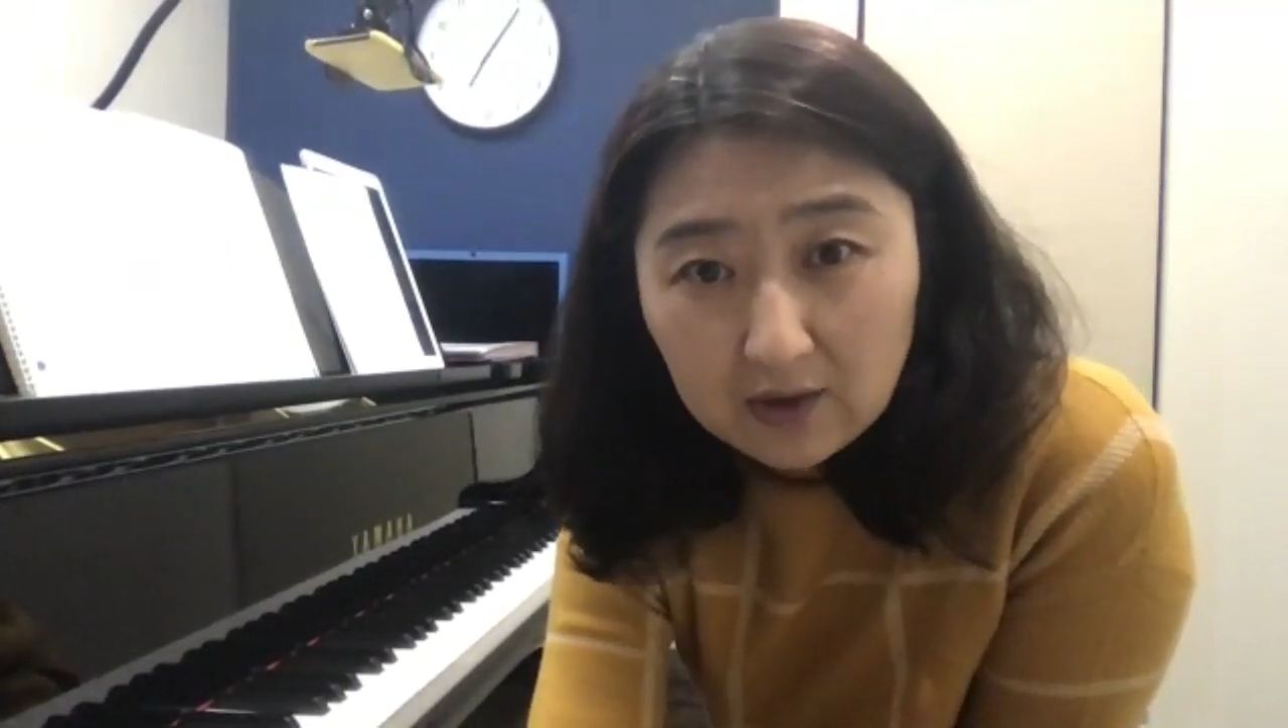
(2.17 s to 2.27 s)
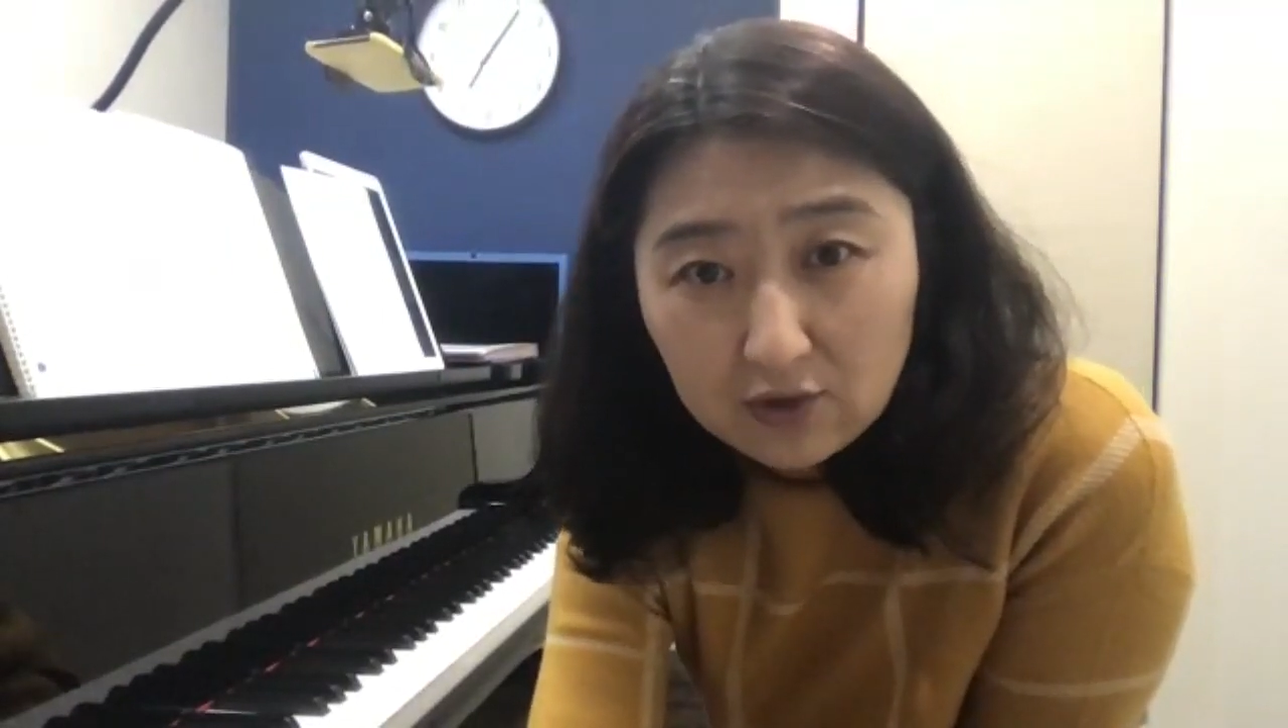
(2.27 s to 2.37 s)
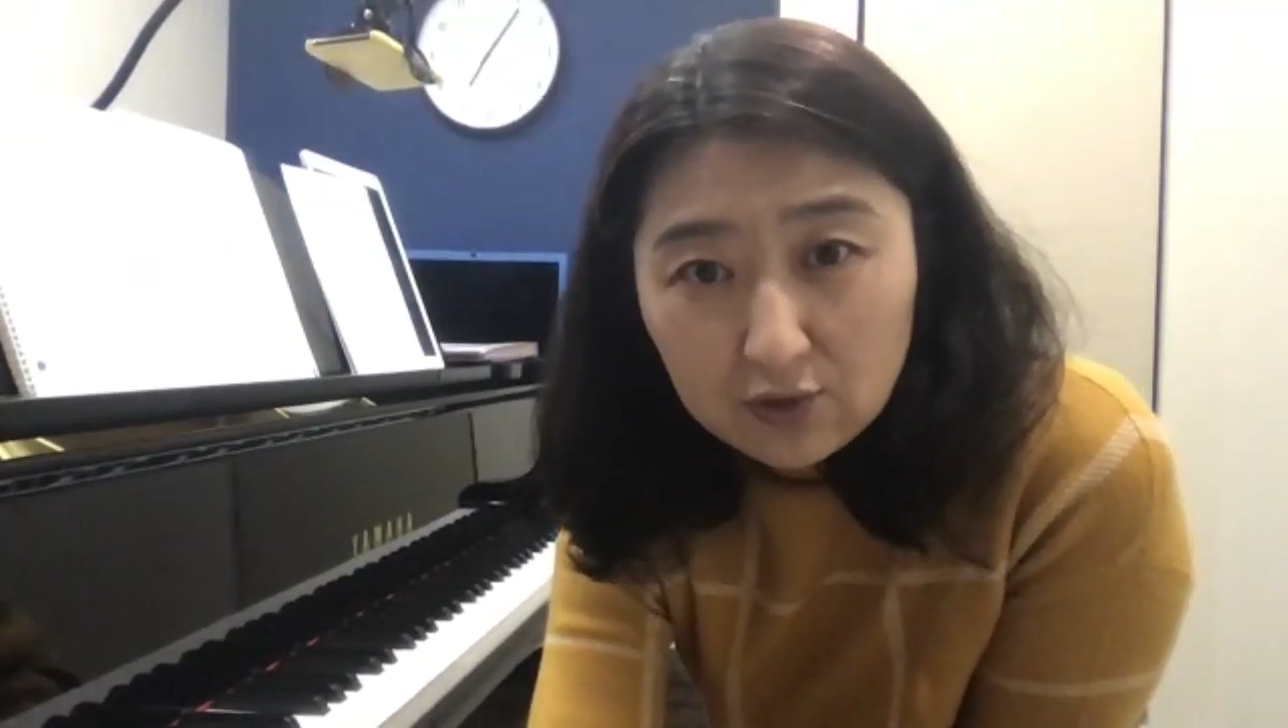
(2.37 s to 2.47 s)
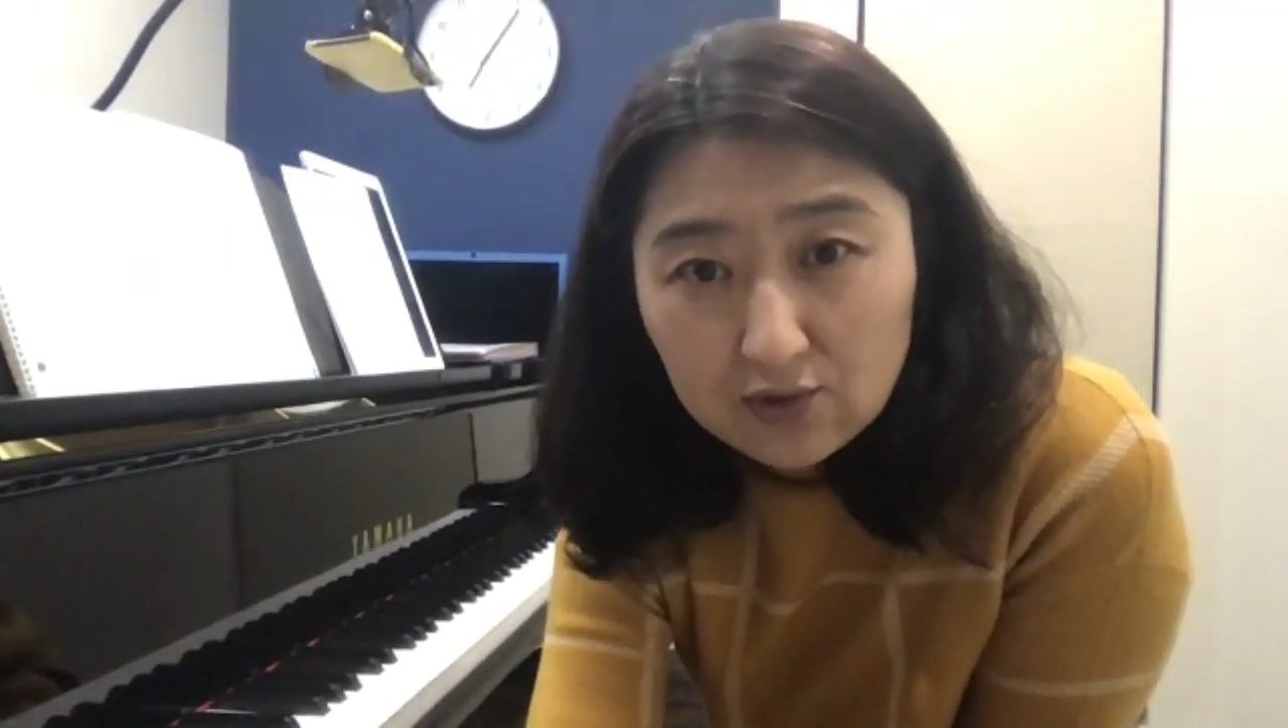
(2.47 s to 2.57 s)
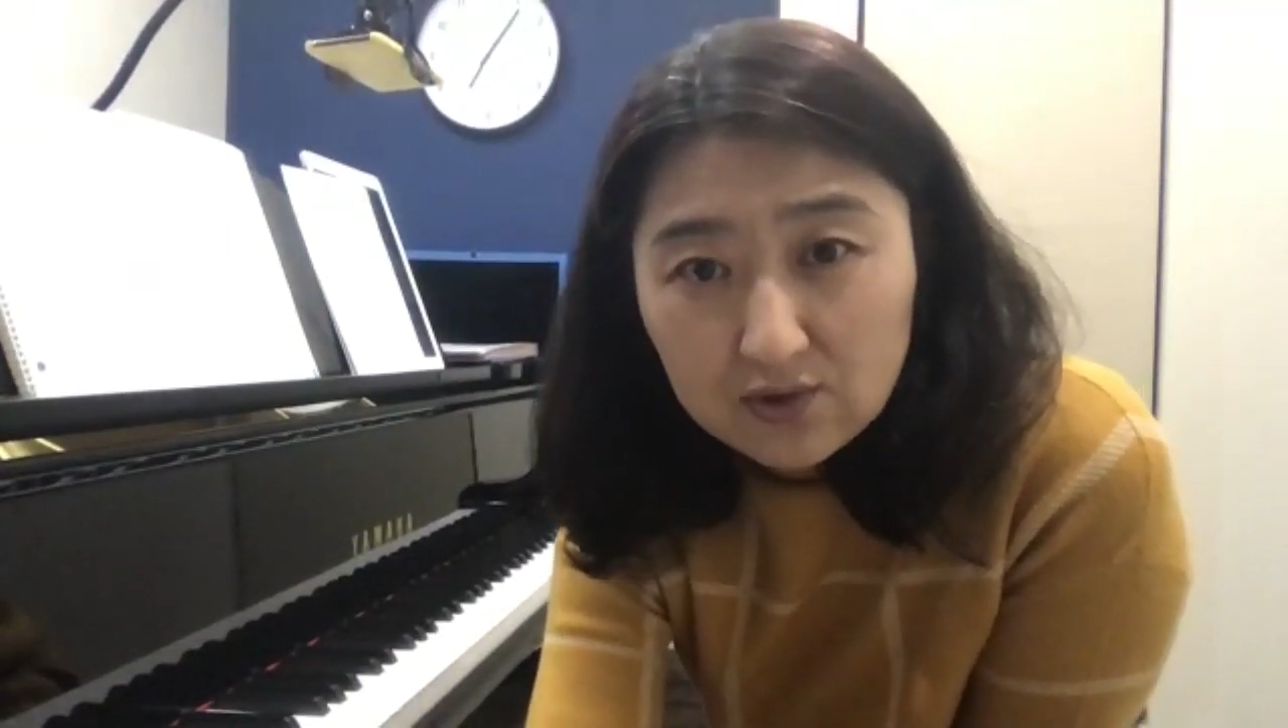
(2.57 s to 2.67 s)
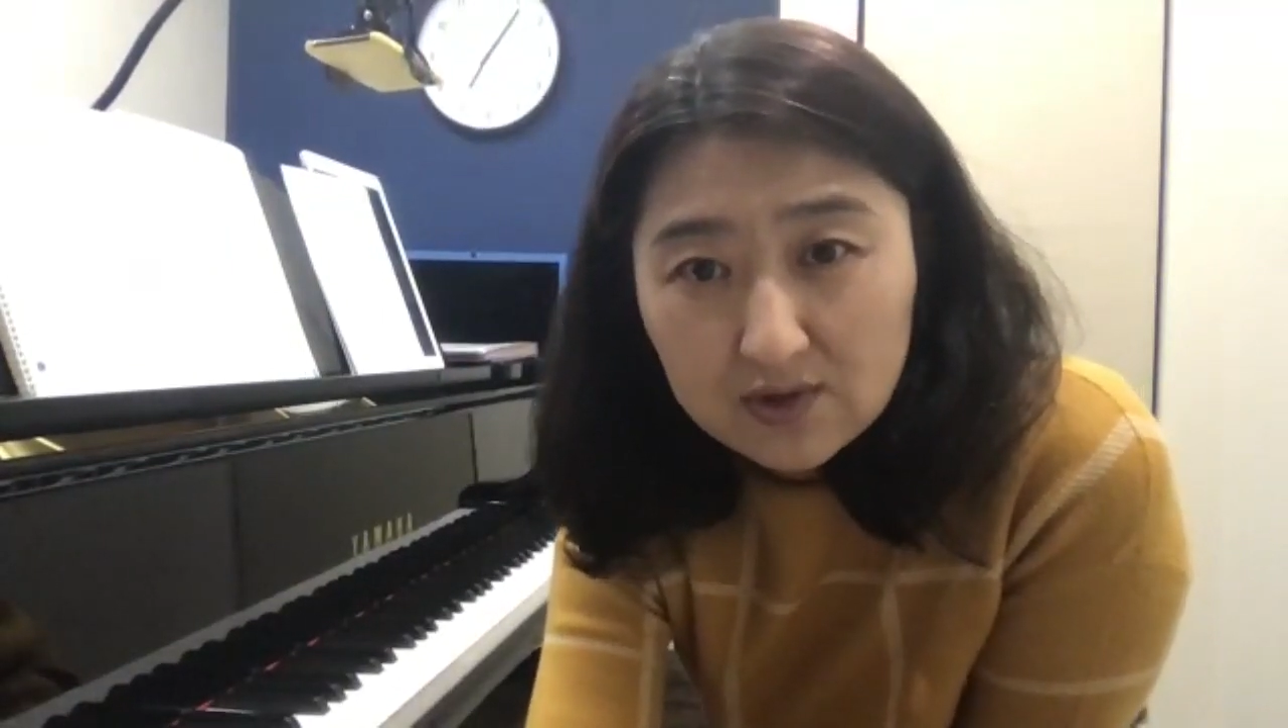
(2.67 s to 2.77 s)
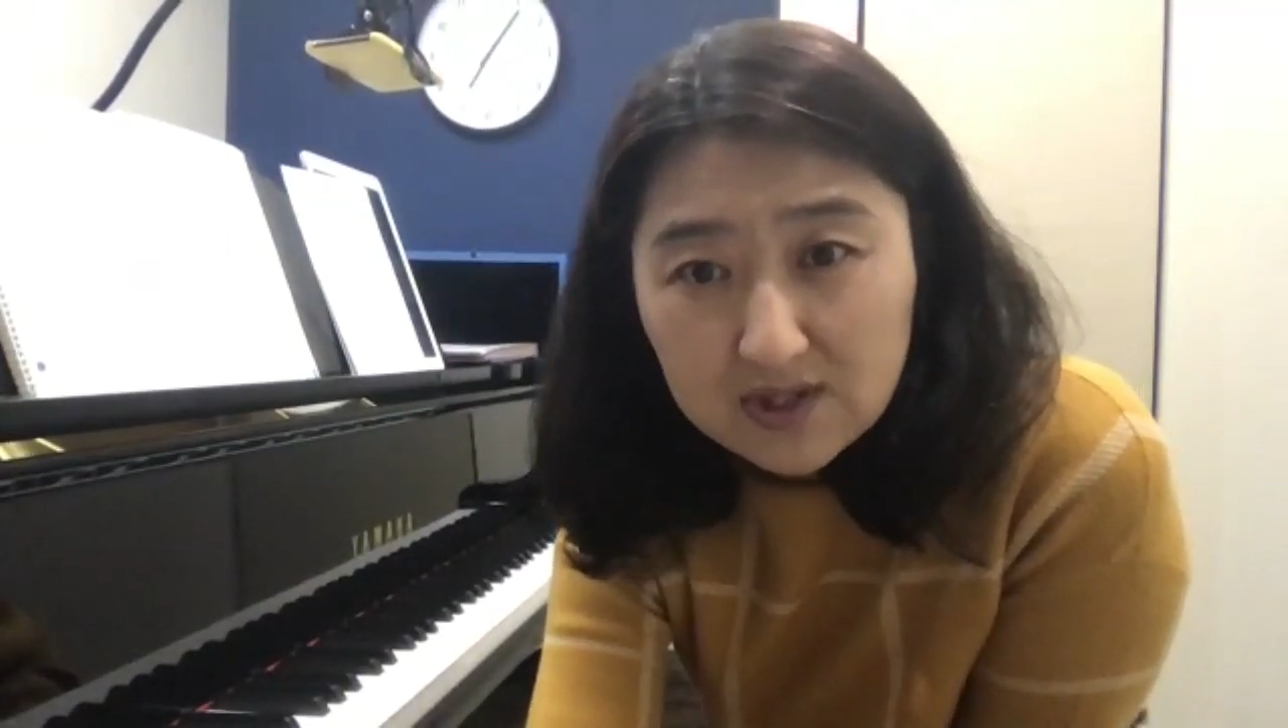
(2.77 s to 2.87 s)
둘,